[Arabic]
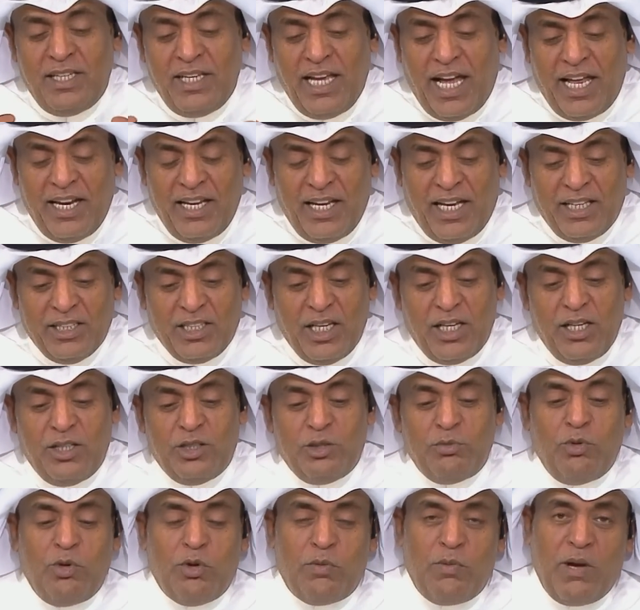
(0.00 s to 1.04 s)
يعني عشان
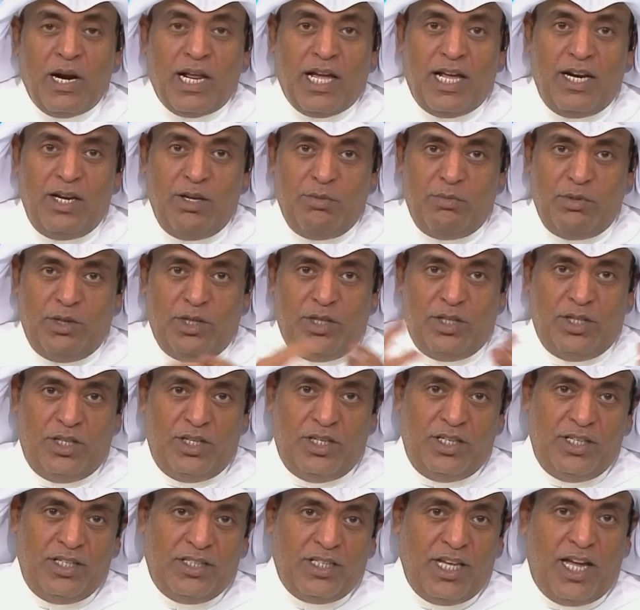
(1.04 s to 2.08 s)
الجمهور ما نخليهم
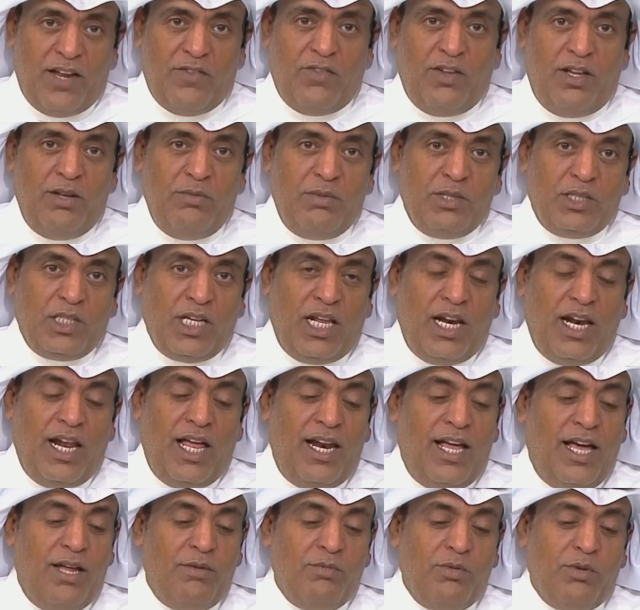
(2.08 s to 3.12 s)
تعرف احنا ما شاء الله
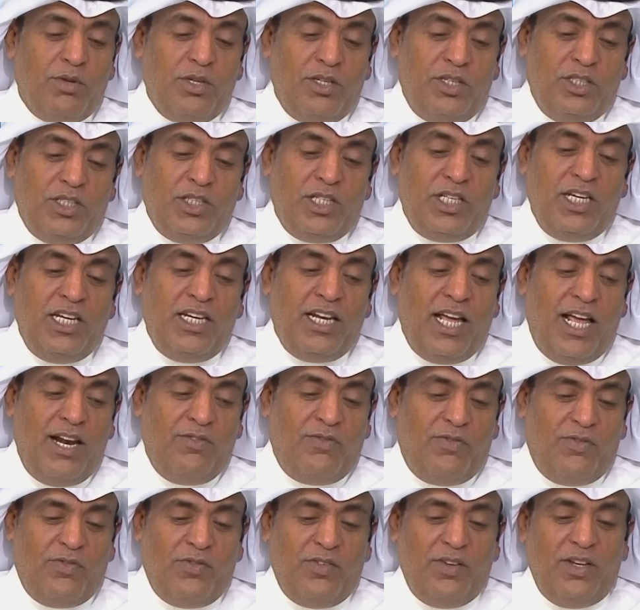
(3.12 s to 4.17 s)
الان ممكن
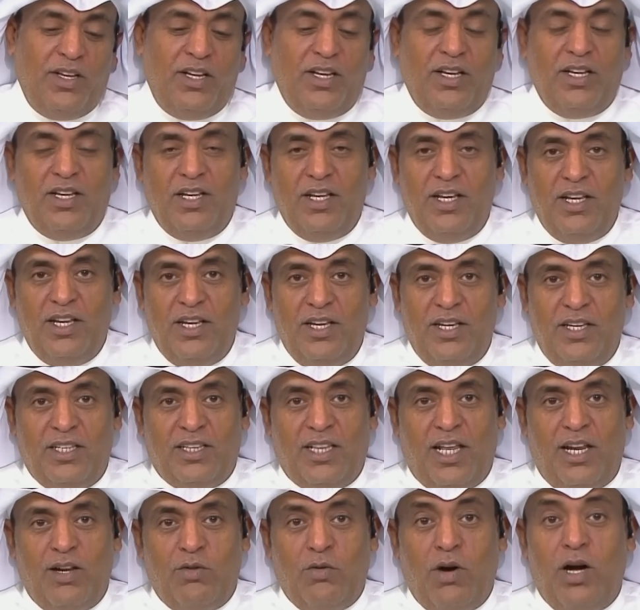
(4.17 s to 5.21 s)
20000
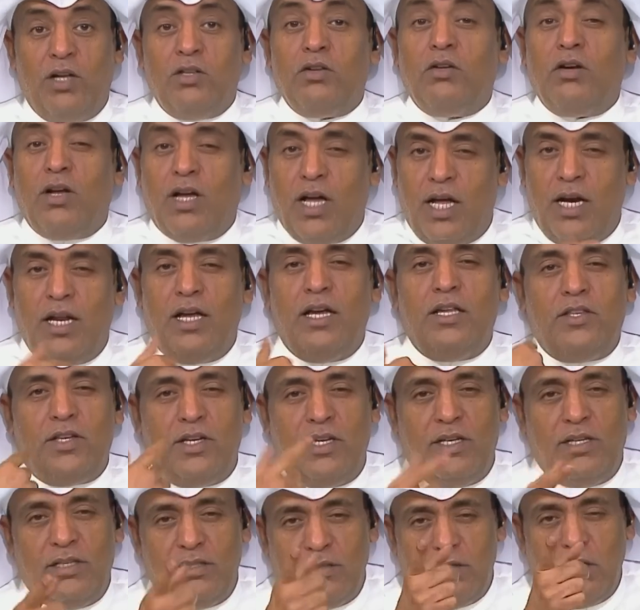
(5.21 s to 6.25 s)
يطلع لك واحد يقول لك انا
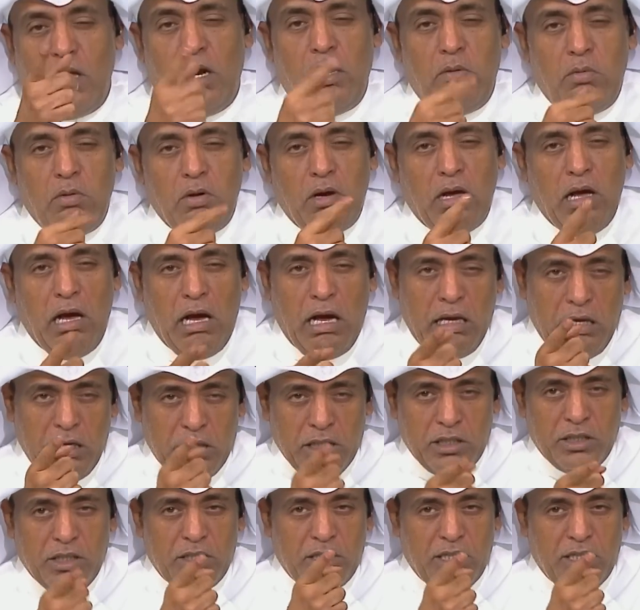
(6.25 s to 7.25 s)
ادري صالح منخاع يقصد